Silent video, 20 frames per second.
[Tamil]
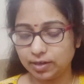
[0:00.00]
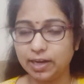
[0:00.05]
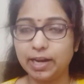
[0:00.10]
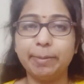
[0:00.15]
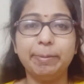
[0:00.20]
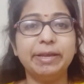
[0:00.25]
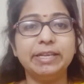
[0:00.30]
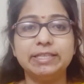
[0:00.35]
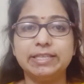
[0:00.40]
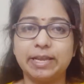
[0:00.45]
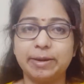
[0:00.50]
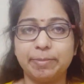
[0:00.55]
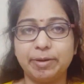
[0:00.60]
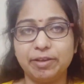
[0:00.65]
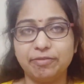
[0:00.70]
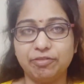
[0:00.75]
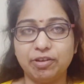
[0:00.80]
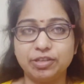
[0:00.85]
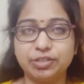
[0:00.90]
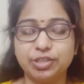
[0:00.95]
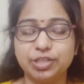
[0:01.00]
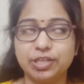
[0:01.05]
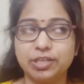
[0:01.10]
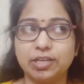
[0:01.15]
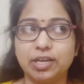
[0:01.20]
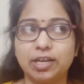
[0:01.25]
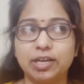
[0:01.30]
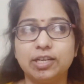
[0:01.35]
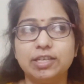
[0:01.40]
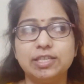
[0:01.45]
நேமிங் செரமனி
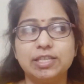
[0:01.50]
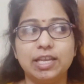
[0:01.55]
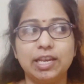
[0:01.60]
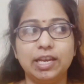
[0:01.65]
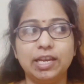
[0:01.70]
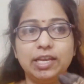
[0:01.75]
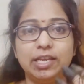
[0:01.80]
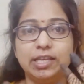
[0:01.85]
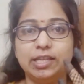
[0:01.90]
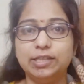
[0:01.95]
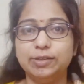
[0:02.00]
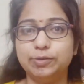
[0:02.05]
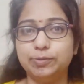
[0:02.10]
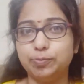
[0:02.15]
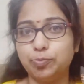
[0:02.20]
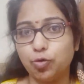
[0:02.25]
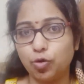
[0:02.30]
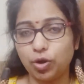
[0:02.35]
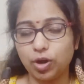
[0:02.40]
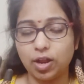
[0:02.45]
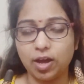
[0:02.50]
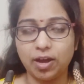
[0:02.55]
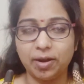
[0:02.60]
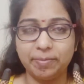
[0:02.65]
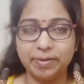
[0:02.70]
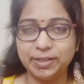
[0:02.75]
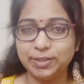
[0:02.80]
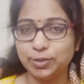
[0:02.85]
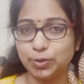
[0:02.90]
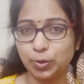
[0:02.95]
ஃபங்க்ஷனுக்காக சரி இதை போடலாம்
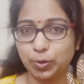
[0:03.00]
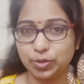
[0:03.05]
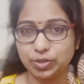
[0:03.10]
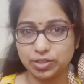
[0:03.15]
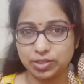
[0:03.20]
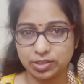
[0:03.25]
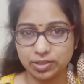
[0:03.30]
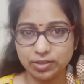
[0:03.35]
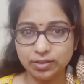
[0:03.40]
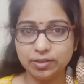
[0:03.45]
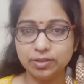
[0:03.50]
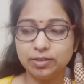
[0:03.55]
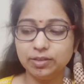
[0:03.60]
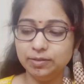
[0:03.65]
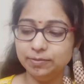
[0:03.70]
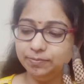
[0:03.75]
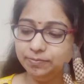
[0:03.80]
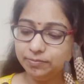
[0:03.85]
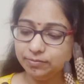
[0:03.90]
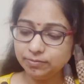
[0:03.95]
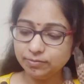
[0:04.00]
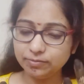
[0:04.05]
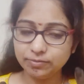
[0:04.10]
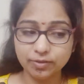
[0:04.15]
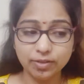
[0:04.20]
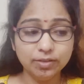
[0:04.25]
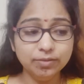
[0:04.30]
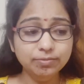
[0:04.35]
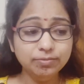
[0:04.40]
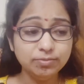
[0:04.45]
அப்படின்னு தோணுச்சு
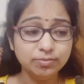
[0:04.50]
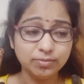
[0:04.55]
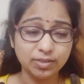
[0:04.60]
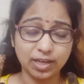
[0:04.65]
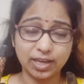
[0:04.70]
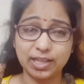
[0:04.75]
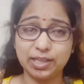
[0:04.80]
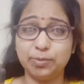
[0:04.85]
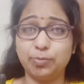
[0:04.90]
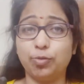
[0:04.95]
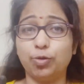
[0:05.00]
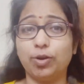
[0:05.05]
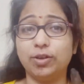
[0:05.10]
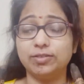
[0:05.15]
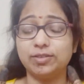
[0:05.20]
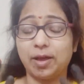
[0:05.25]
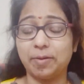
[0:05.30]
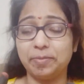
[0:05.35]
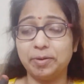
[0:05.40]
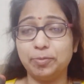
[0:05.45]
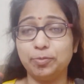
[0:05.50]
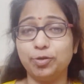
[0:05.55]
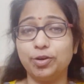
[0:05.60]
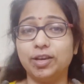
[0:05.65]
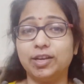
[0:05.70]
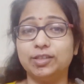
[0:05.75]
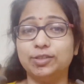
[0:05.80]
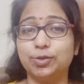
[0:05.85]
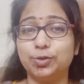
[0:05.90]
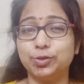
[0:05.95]
இன்னும் இது போட்டால் சாப்பிட
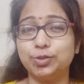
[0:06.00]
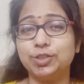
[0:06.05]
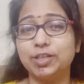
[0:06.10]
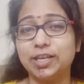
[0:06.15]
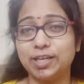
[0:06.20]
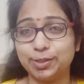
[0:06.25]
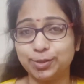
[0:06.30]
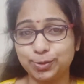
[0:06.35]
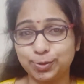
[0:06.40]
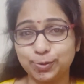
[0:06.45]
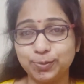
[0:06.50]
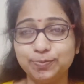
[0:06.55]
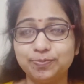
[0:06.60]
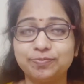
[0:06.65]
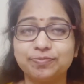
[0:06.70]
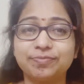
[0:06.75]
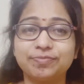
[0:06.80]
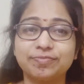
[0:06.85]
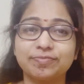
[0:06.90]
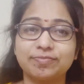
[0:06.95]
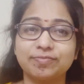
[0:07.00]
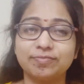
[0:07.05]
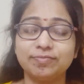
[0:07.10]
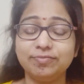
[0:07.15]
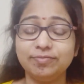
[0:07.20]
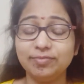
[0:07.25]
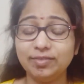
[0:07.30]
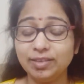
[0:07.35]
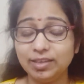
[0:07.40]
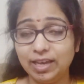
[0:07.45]
முடியாது கொஞ்சம் கஷ்டம்
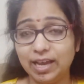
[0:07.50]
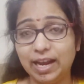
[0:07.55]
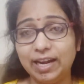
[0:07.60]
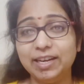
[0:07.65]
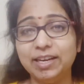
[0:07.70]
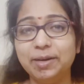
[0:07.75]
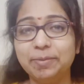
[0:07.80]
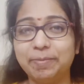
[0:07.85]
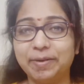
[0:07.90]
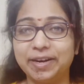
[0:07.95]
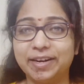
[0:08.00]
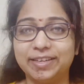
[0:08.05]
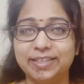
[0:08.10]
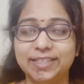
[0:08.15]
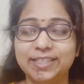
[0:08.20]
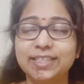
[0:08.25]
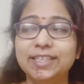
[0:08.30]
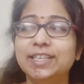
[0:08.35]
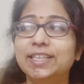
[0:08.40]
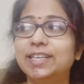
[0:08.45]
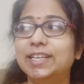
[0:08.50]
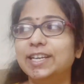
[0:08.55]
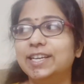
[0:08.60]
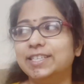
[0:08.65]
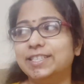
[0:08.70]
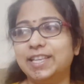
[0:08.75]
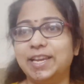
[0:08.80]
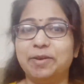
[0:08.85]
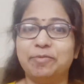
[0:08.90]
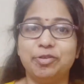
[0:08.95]
ஹேண்டில் பண்ணுறது
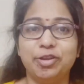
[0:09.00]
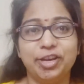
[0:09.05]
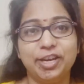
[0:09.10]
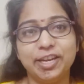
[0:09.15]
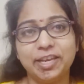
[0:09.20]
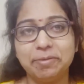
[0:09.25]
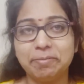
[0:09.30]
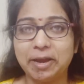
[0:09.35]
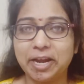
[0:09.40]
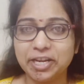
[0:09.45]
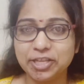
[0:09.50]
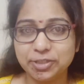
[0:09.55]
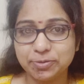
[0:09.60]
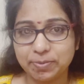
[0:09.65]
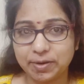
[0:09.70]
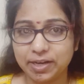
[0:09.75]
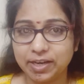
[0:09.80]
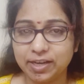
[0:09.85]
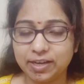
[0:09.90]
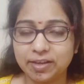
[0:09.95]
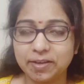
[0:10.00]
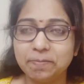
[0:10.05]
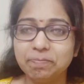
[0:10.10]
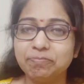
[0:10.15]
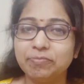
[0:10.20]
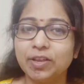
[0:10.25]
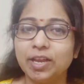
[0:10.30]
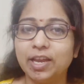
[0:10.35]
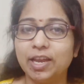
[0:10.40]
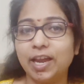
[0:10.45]
சரி எப்படியும் இன்றைக்கி மேனேஜ் பண்ணிட்டேன்
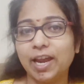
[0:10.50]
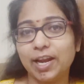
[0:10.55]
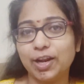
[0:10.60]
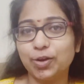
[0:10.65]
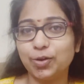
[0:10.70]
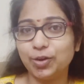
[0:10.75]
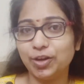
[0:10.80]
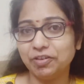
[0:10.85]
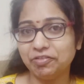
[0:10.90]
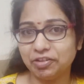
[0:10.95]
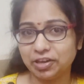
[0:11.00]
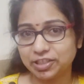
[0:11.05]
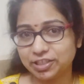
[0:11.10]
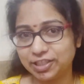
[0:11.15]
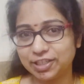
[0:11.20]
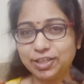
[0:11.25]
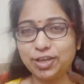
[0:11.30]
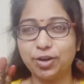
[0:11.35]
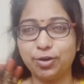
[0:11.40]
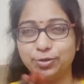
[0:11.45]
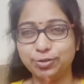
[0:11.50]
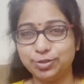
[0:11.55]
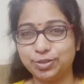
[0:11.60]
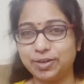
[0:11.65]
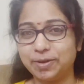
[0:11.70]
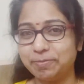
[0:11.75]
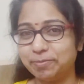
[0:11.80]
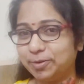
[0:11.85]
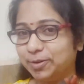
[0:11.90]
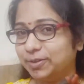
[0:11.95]
எனக்கு குட்டி ஃபங்க்ஷனுக்கு
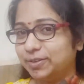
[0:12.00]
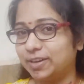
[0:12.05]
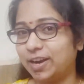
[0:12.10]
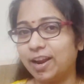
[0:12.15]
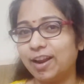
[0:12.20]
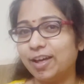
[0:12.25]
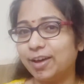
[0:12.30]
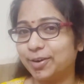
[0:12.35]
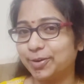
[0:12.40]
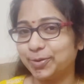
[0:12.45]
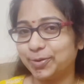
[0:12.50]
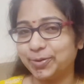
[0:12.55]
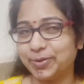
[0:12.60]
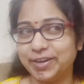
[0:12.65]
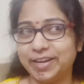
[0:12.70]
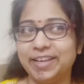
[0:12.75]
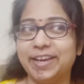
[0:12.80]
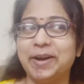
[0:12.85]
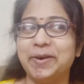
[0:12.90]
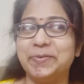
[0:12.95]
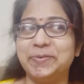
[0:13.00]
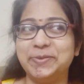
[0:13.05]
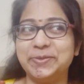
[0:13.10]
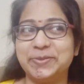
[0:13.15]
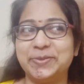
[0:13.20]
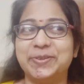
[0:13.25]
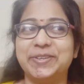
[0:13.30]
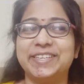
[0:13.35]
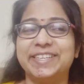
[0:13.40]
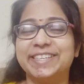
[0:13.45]
கொஞ்சம் நம்ம நல்லா இருக்கணும் இல்லையா
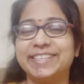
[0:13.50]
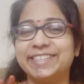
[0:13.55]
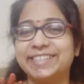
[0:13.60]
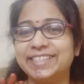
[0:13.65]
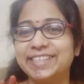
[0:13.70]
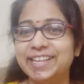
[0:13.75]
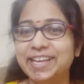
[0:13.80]
அப்படின்னு சொல்லிட்டு